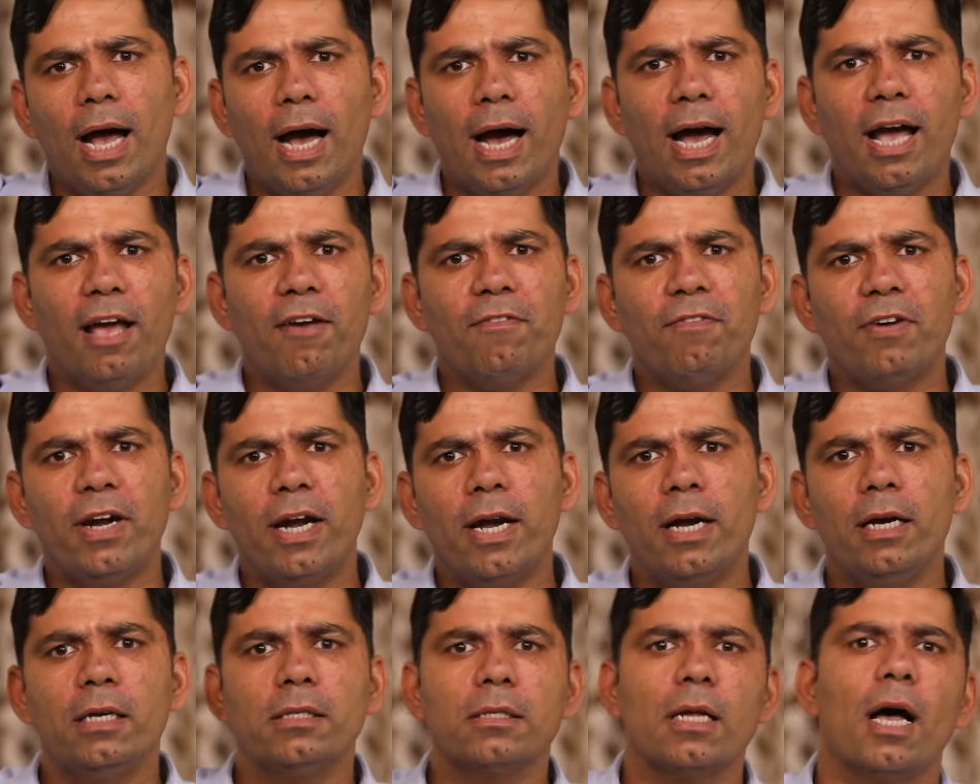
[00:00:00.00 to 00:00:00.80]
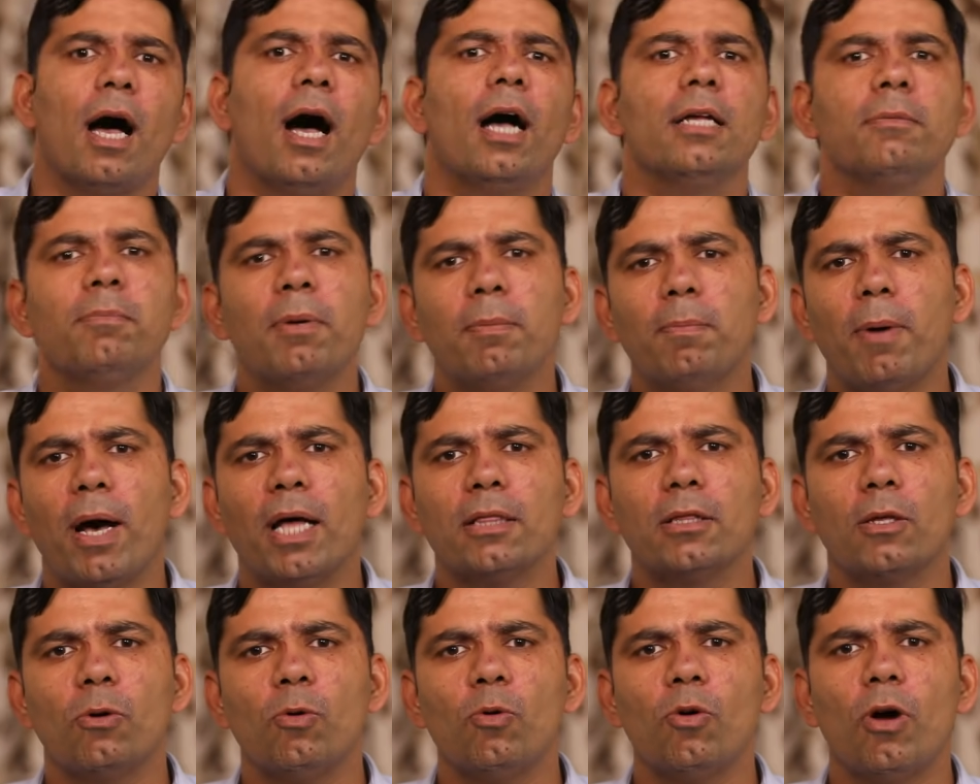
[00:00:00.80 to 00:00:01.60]
हाय फ्रेंड्स आज मैं
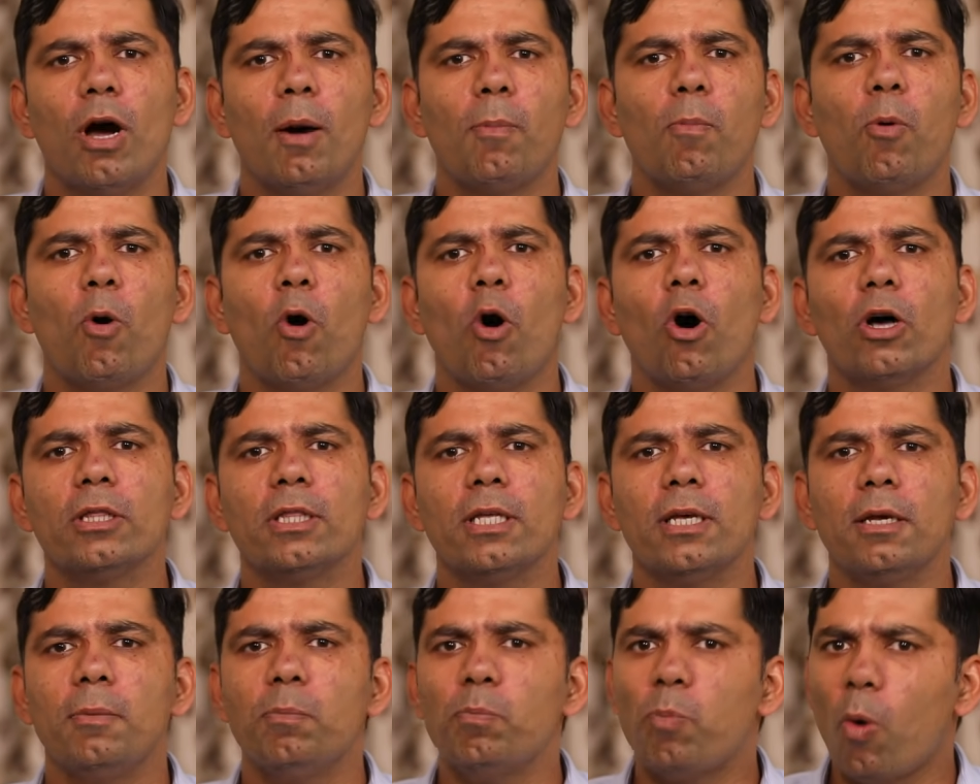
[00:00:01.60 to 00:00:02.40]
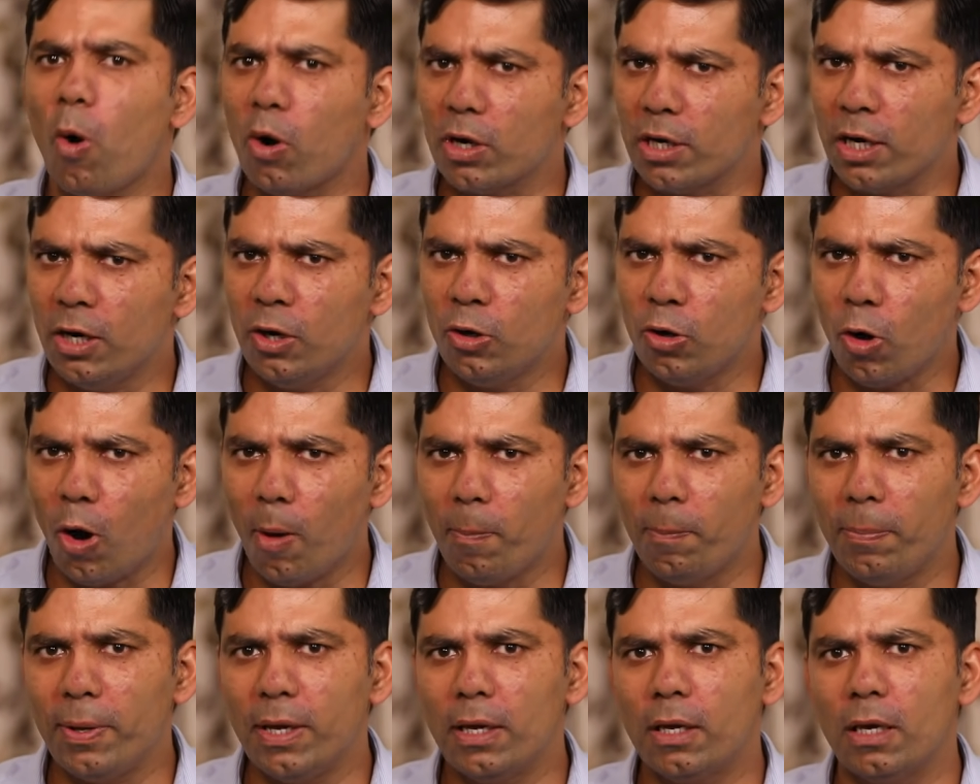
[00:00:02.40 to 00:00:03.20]
बात करूंगा बहुत ही इंपॉर्टेंट
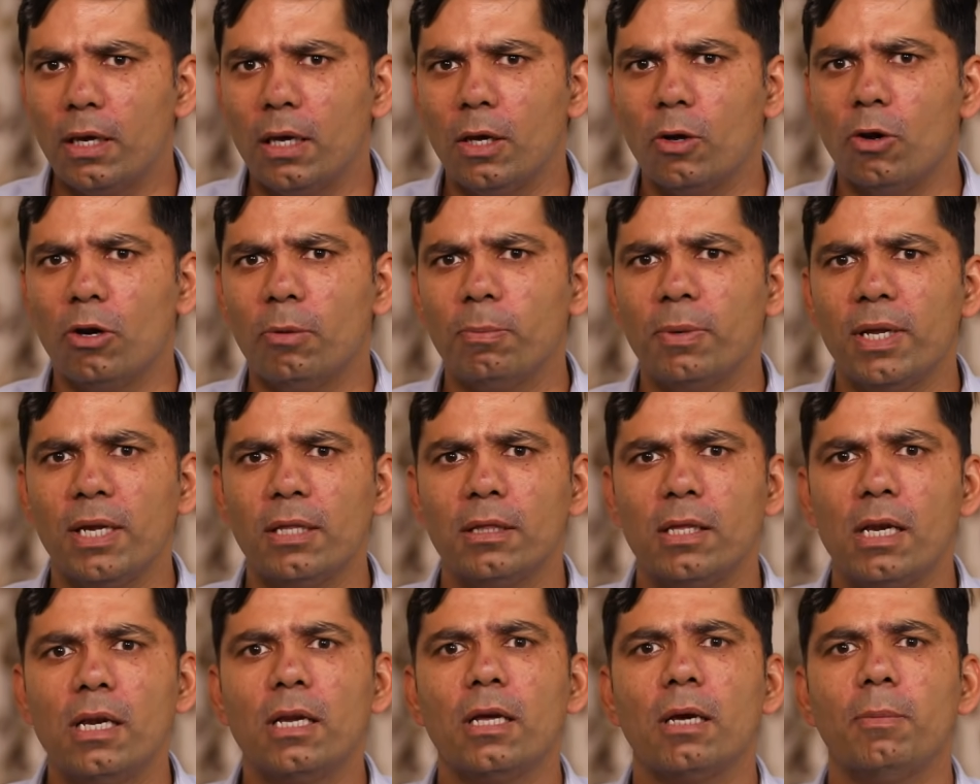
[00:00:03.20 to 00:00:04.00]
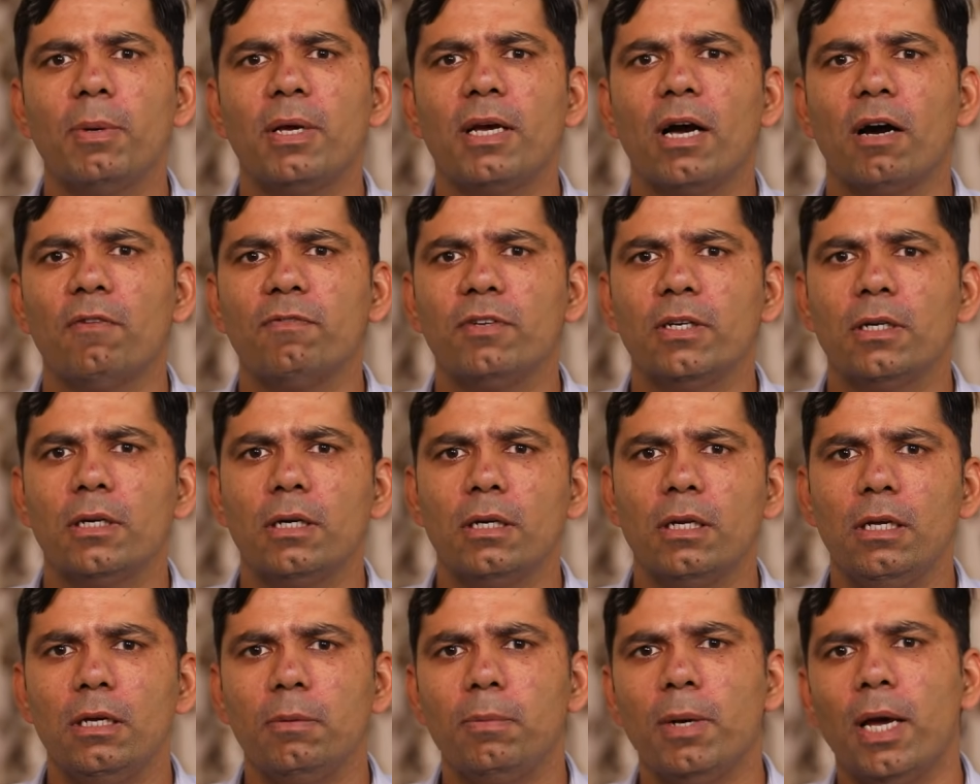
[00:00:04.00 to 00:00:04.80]
टॉपिक की और मेरे दिल के भी काफ़ी
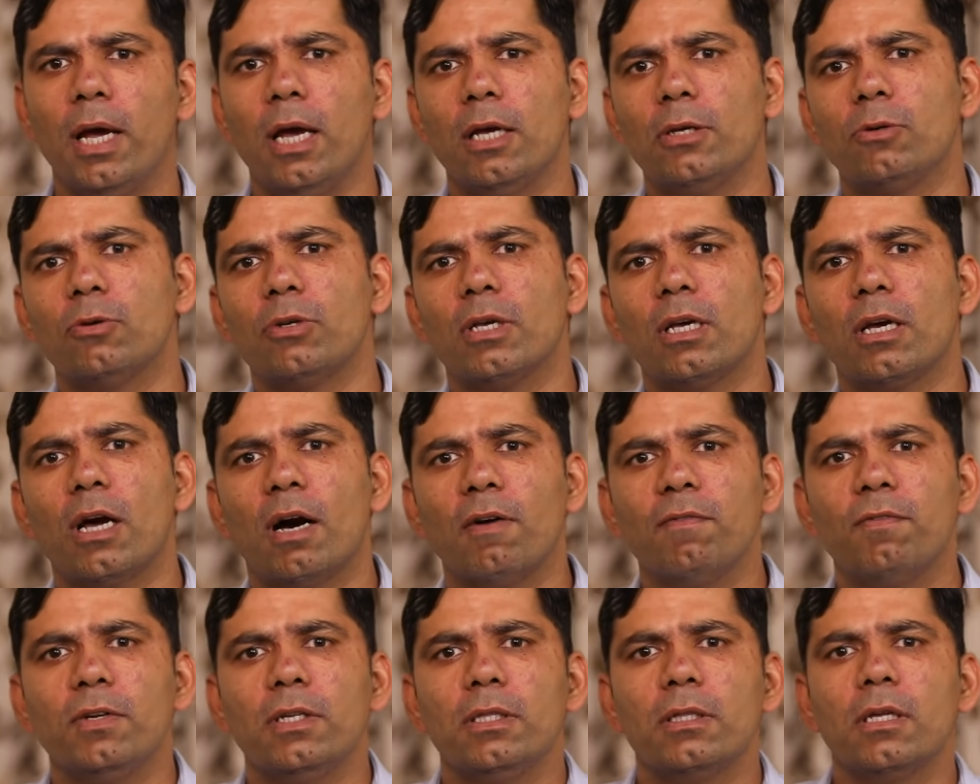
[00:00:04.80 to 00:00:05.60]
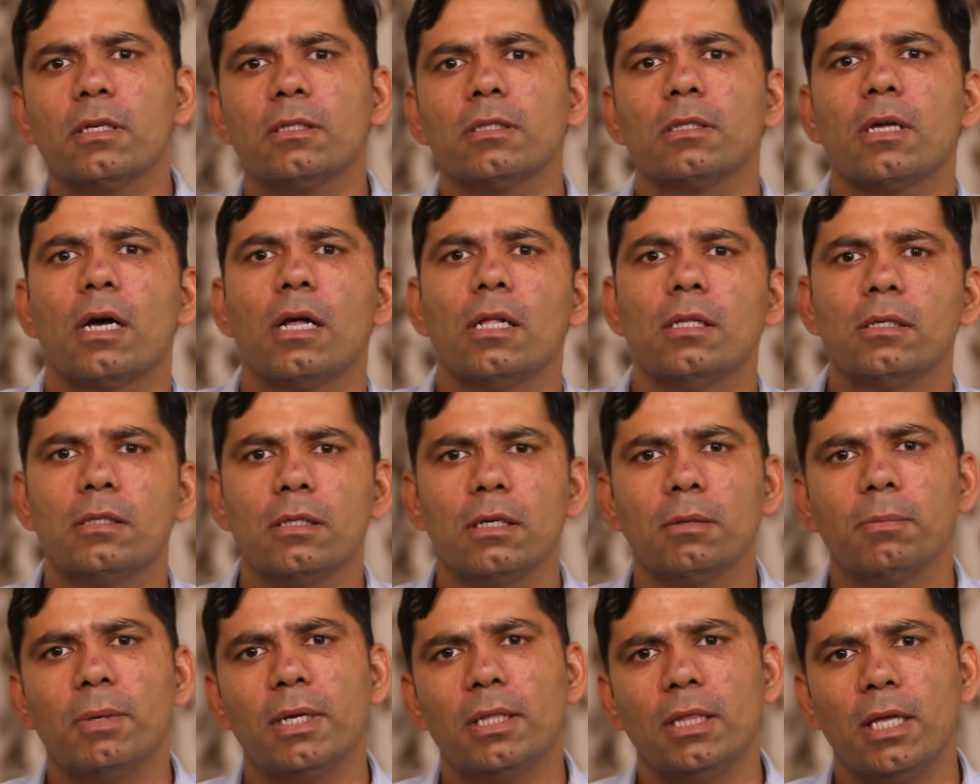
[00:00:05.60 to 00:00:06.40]
करीब है क्योंकि काफ़ी दस साल
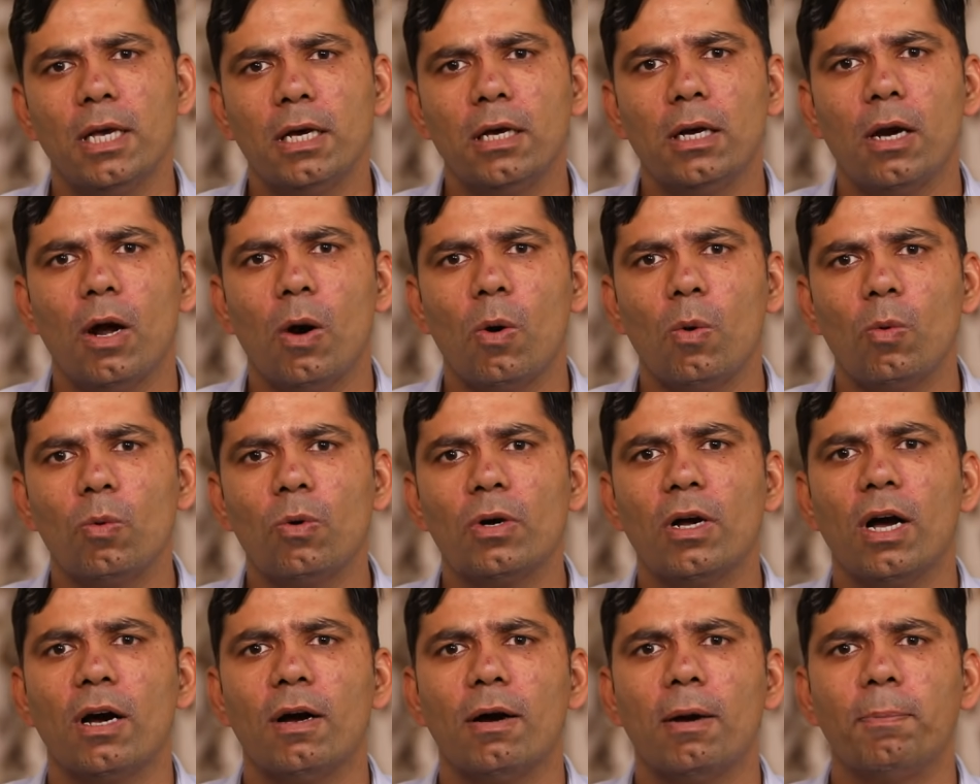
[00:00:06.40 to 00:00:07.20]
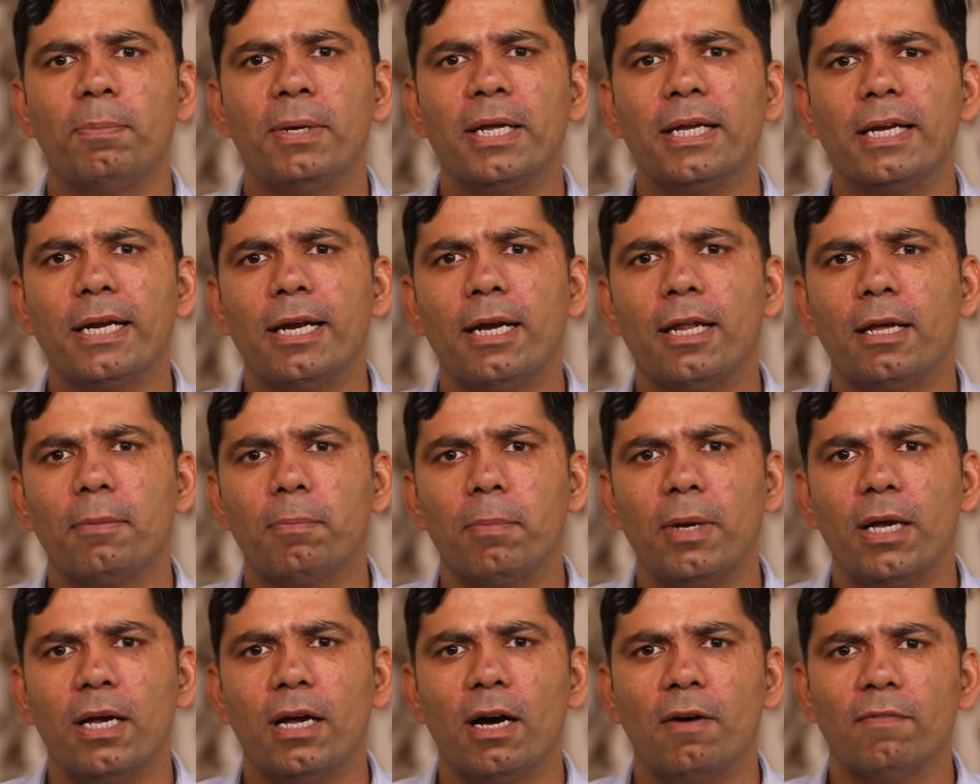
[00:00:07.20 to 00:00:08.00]
से मैं देख रहा हूँ अपने
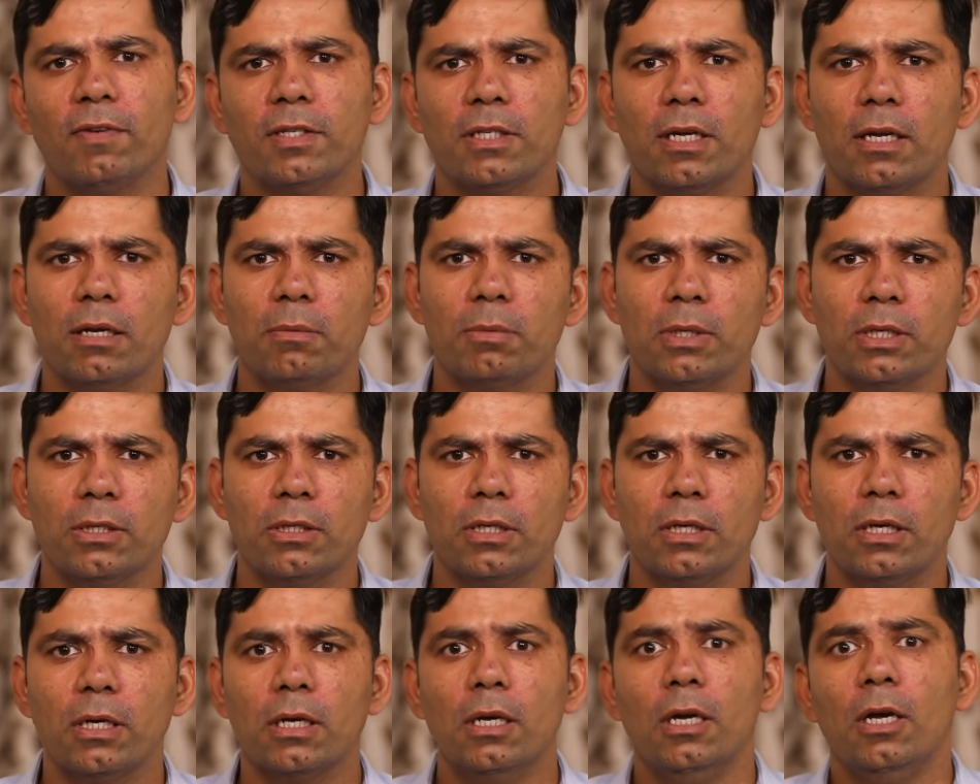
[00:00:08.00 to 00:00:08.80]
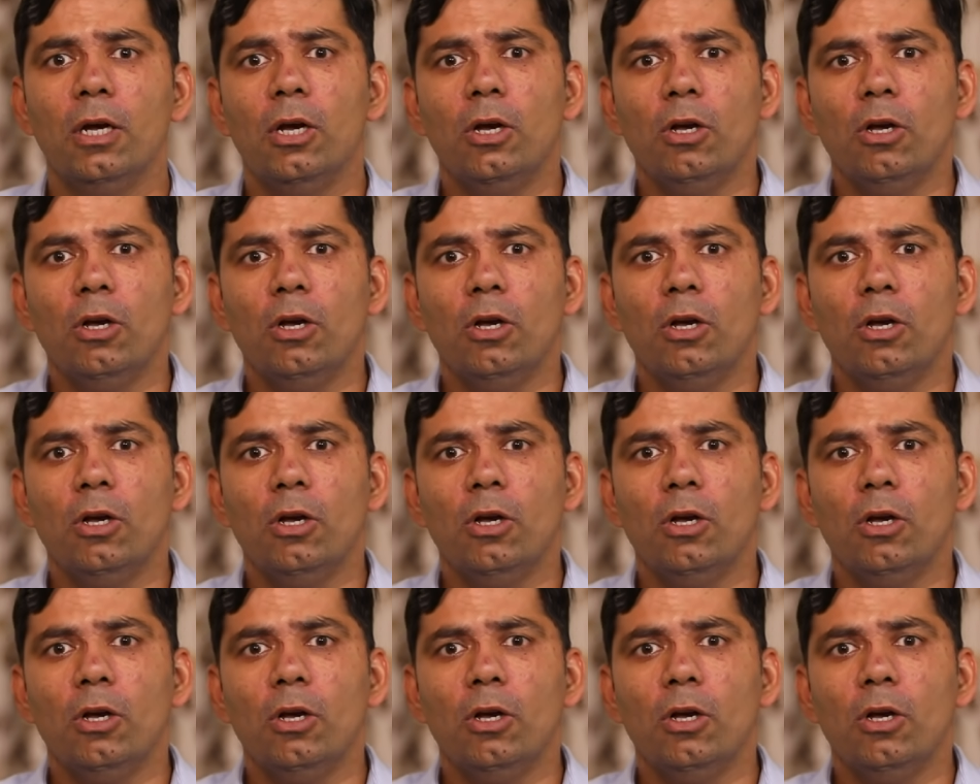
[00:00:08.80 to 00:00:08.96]
क्लिनिक पे काफ़ी सारे बच्चे